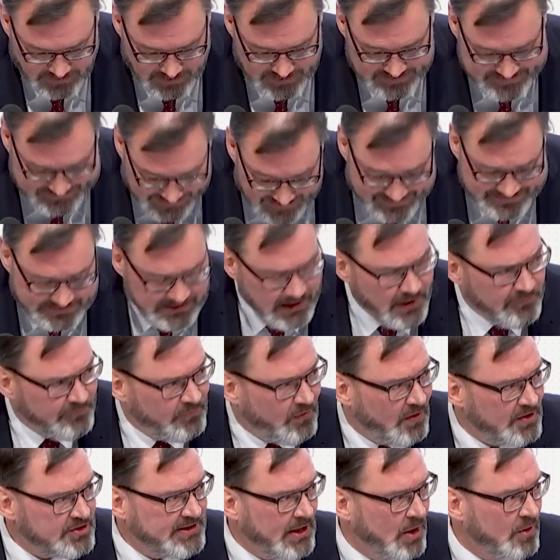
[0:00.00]
Ist das Ihre
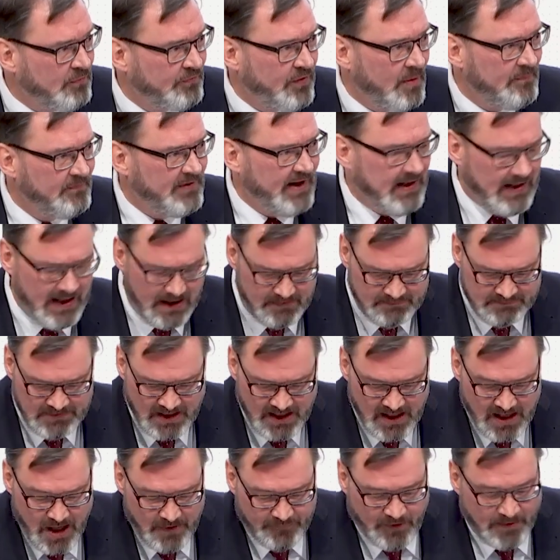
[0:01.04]
Vorstellung vom Wähler?
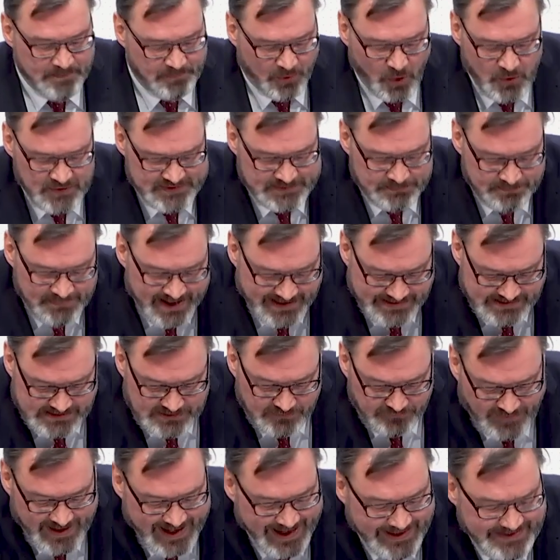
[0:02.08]
Von bösen
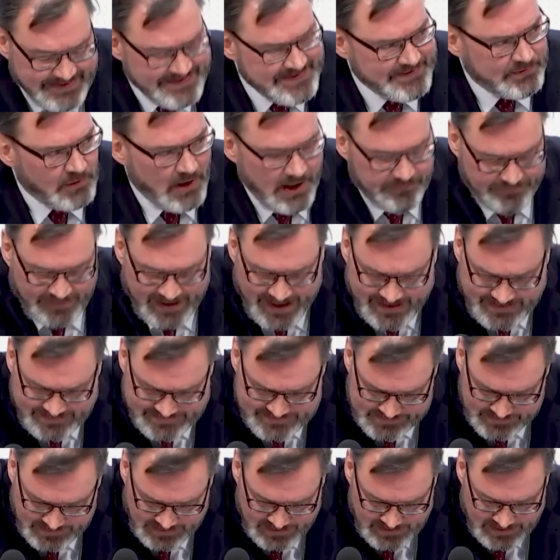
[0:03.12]
Mächten verhetzt oder
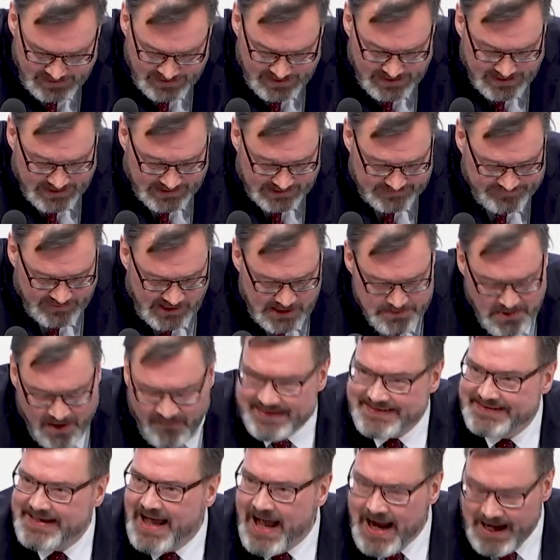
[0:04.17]
verhext? Ich will Ihnen mal
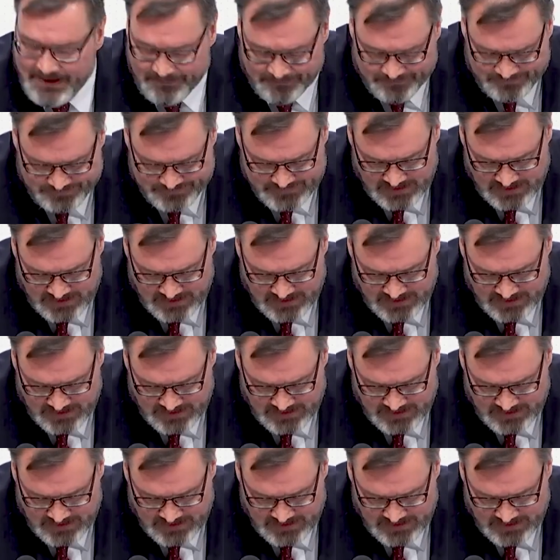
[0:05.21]
was sagen.